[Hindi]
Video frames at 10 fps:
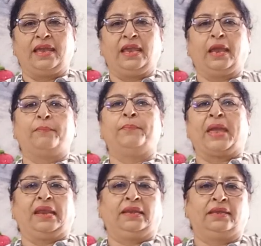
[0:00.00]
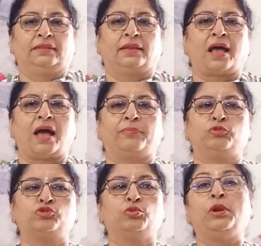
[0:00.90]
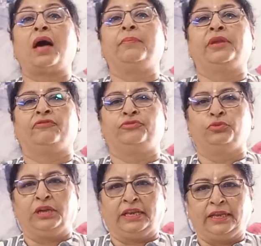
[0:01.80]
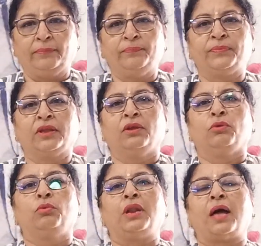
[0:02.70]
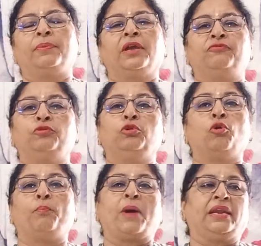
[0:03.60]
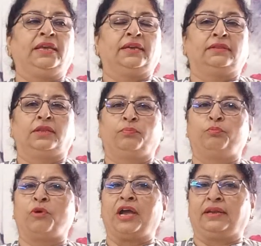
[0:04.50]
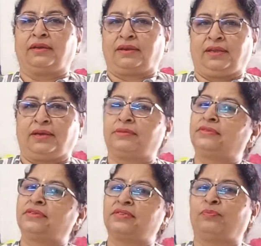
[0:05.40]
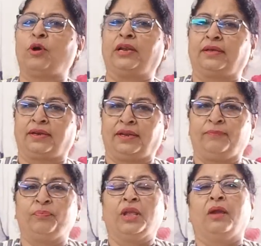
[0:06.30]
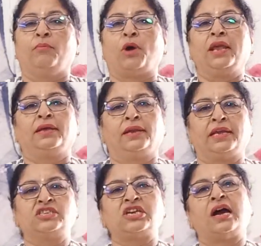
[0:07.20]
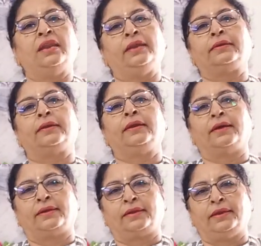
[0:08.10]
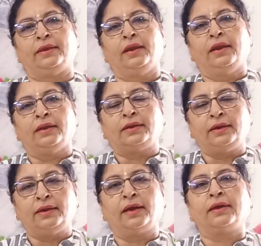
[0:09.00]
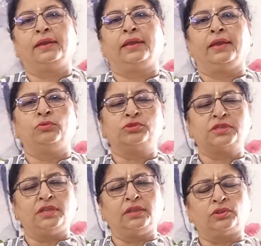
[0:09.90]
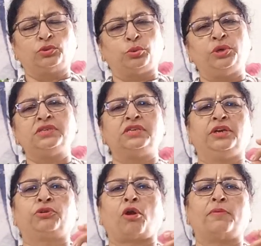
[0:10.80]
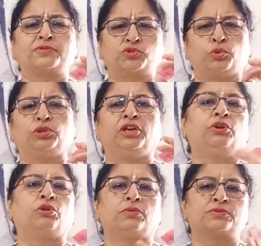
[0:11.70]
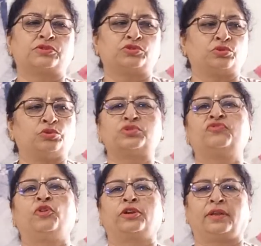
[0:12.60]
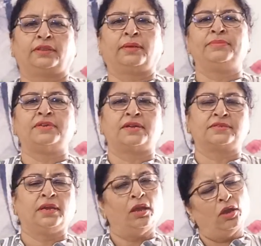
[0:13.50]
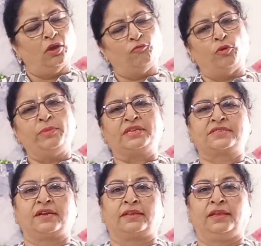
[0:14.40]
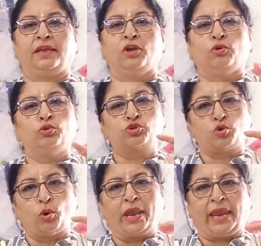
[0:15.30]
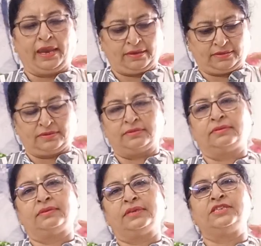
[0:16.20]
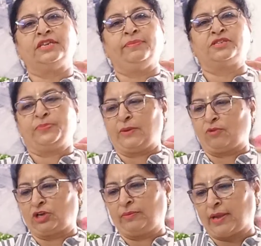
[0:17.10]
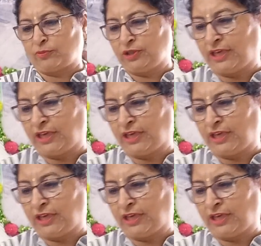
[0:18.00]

है एक पैन के अंदर आप कुछ गुलाब के फूल ले लें गुलाब के फूल को पानी के अंदर बॉयल कर लें अच्छे से बॉयल कर लें बॉयल करके छान लें ठंडा कर लें ठंडा करके उसके अंदर थोड़ी सी ड्रॉप्स दो तीन ड्रॉप्स जो रोज़ वाटर आता है बाजार से वो मिक्स कर दें उसको एक किसी भी स्प्रे बॉटल में आपको